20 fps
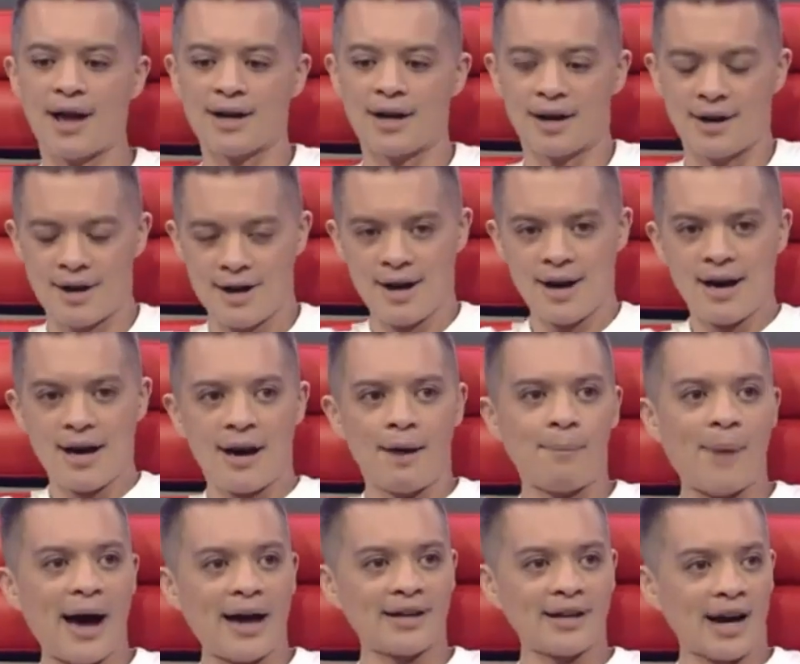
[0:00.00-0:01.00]
parang,
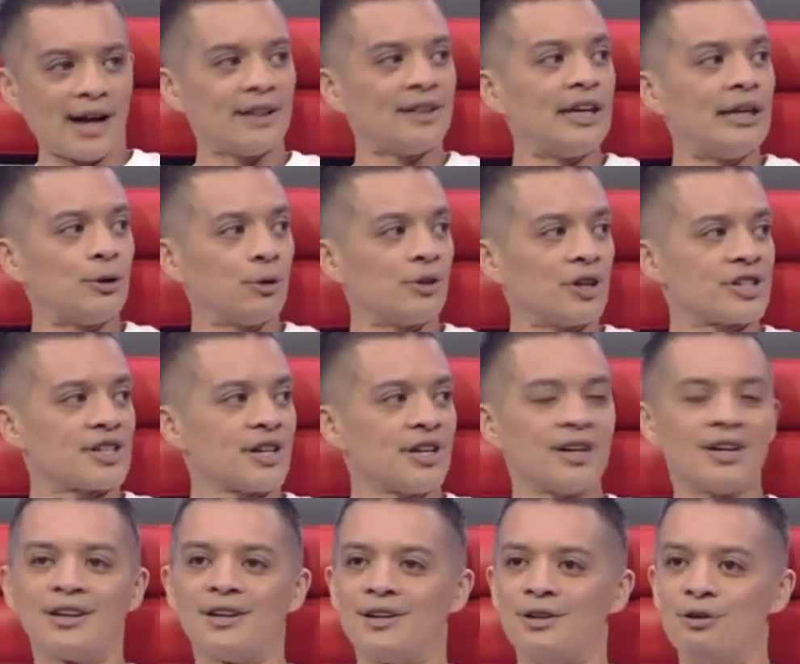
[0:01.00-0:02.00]
parang andito na
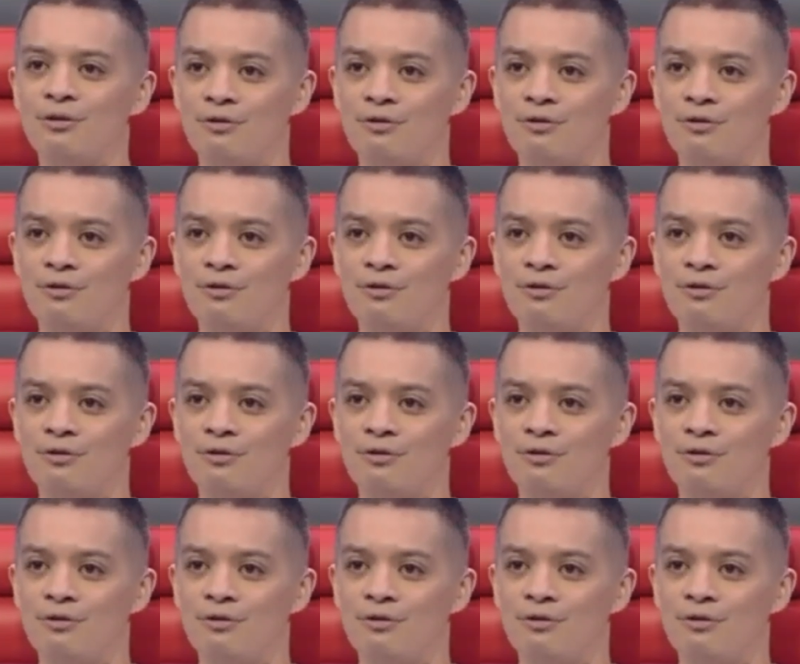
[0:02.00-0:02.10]
siya